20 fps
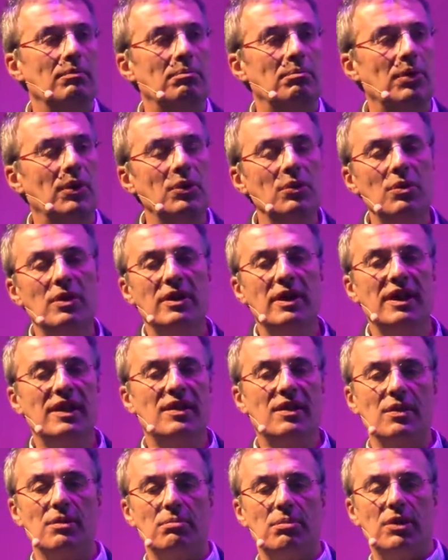prenons un
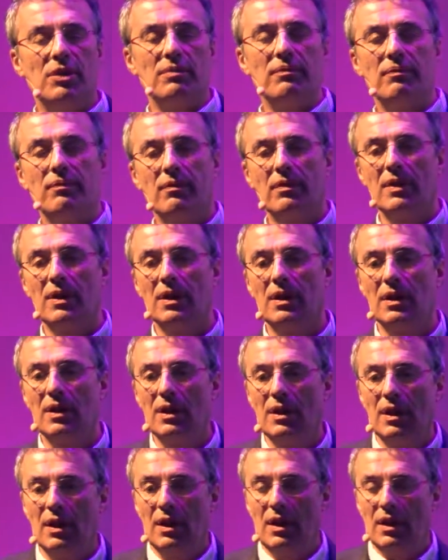exemple.
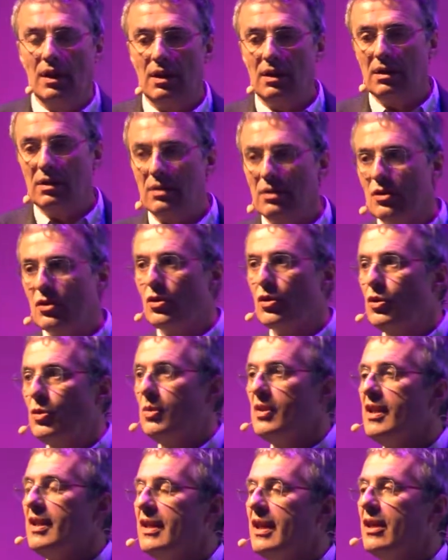je suis un